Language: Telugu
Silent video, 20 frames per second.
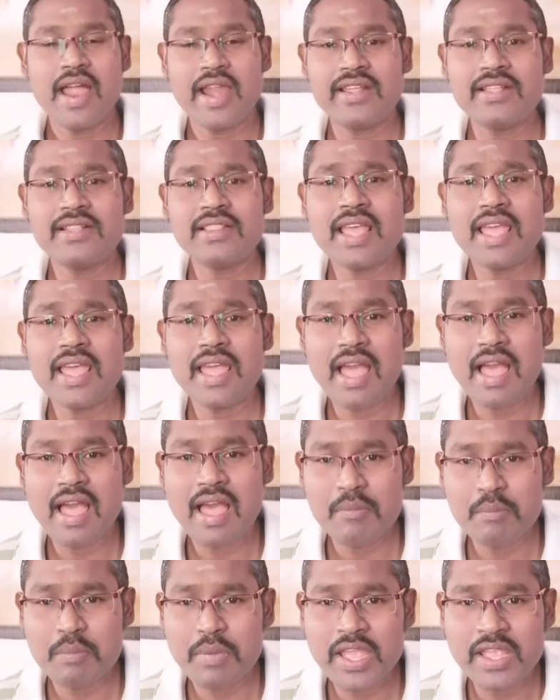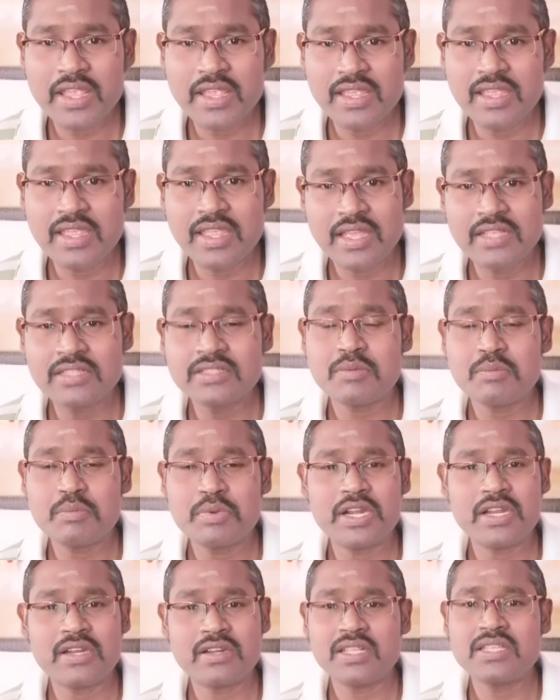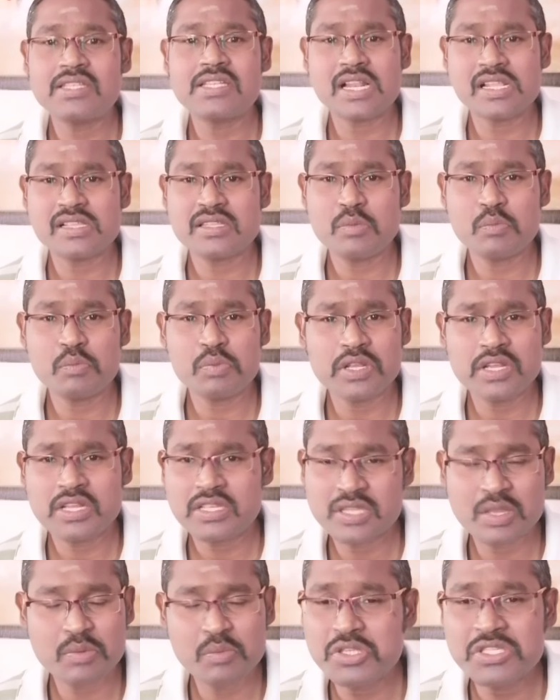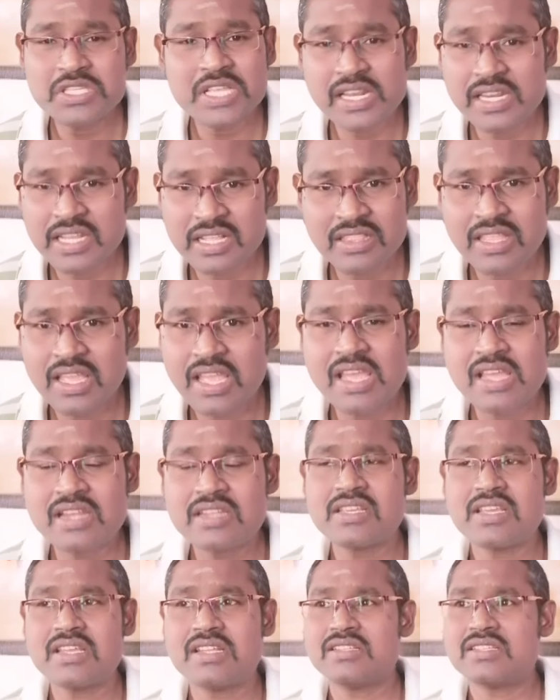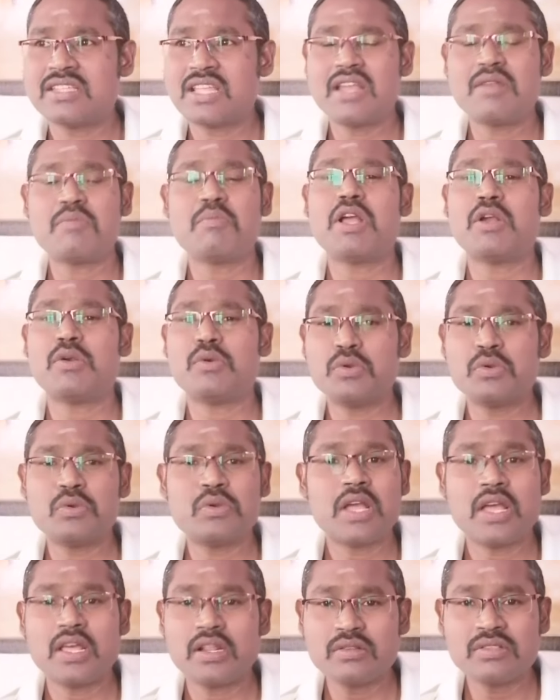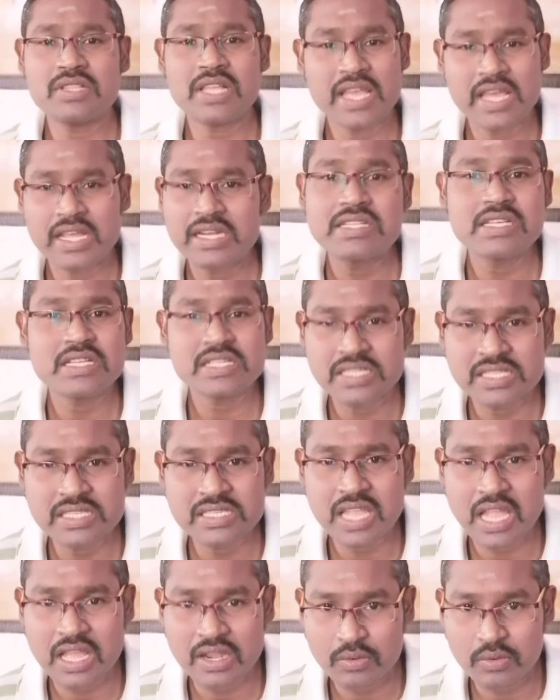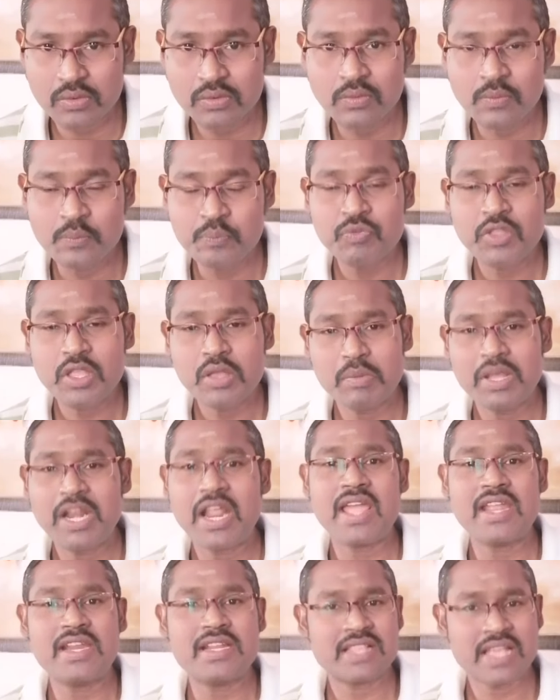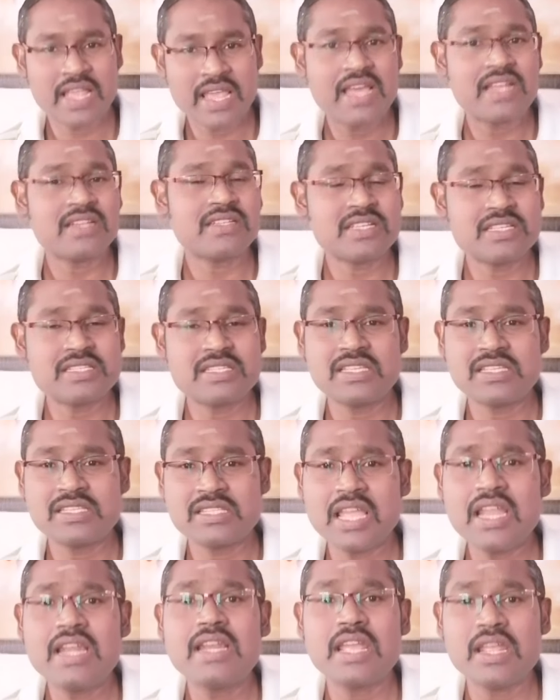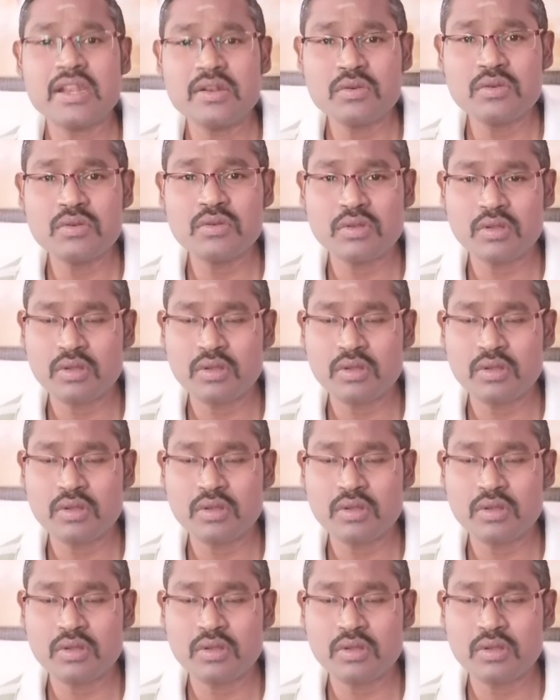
అడిగితే ఆ అబ్బాయి ఏం చెప్పాడంటే చాలా సింపుల్గా సమోసాలు నేను తయారు చేయను సార్ మా గురువు గారు తయారు చేసి ఇస్తారు మరి ఆయన తయారు చేసి ఇస్తే నేను